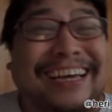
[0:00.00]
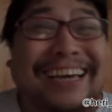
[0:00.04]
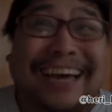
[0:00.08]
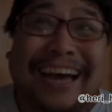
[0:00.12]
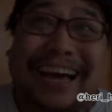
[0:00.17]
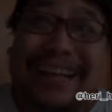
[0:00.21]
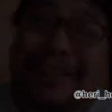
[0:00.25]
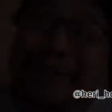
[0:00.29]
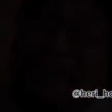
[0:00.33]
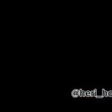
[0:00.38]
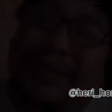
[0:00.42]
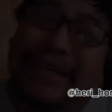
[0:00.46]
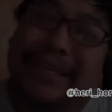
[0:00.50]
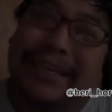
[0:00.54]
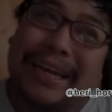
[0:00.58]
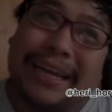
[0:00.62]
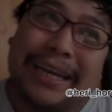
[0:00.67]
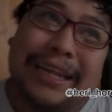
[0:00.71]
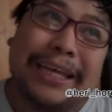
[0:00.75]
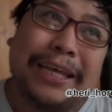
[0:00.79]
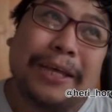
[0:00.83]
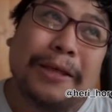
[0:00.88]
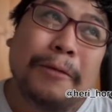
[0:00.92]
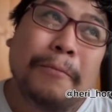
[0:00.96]
Atau bisa
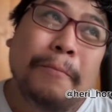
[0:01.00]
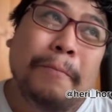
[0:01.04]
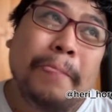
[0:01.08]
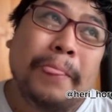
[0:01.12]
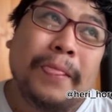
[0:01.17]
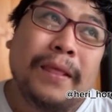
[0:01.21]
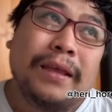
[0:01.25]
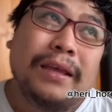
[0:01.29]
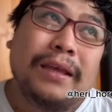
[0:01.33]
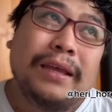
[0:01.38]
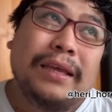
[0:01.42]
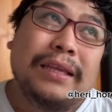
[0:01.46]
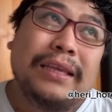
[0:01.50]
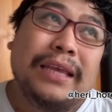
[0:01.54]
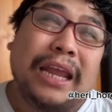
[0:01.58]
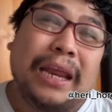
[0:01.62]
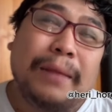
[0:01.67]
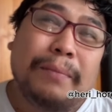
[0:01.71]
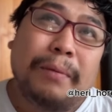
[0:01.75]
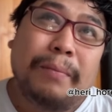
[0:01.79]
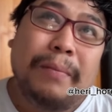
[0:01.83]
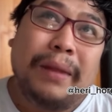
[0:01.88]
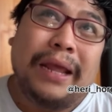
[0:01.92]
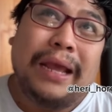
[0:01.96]
jadi
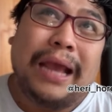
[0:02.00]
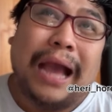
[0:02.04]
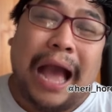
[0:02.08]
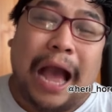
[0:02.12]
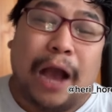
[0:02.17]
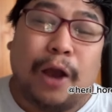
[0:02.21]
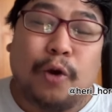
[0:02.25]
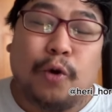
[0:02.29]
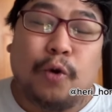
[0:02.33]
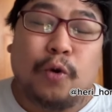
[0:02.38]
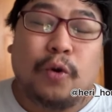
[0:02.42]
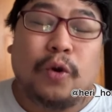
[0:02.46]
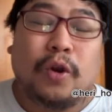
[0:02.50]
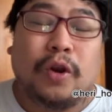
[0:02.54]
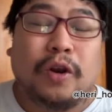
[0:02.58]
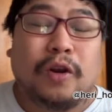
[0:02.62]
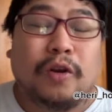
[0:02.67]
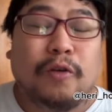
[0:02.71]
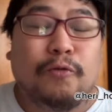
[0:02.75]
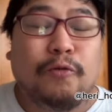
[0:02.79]
nyari pemilik akun